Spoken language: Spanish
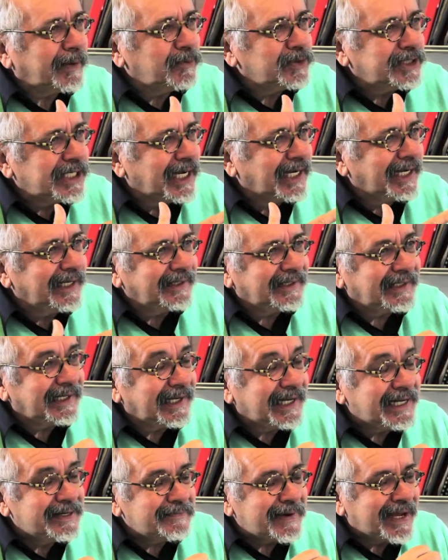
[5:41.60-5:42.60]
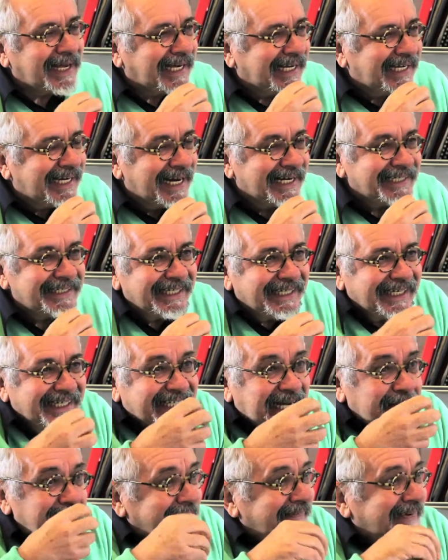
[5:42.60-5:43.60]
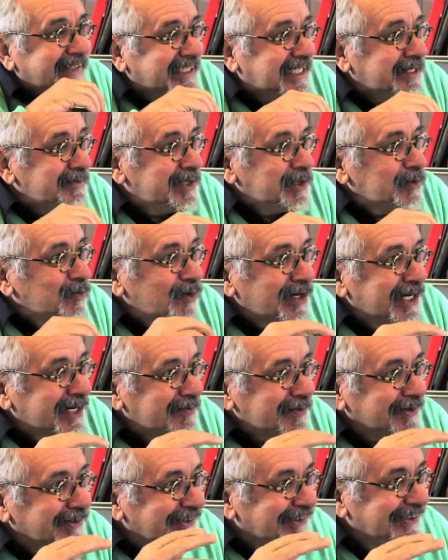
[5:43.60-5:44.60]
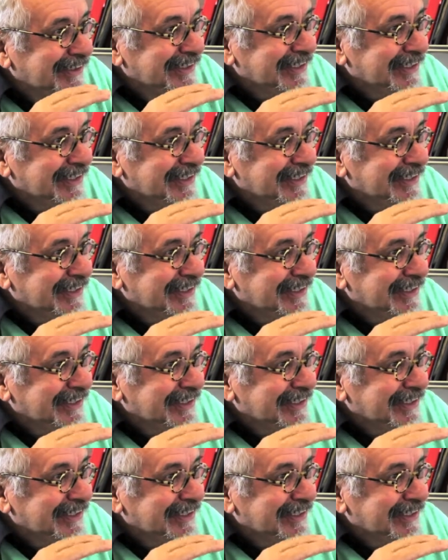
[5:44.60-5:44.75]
mucha gente imaginarse que es capaz de escribir un libro,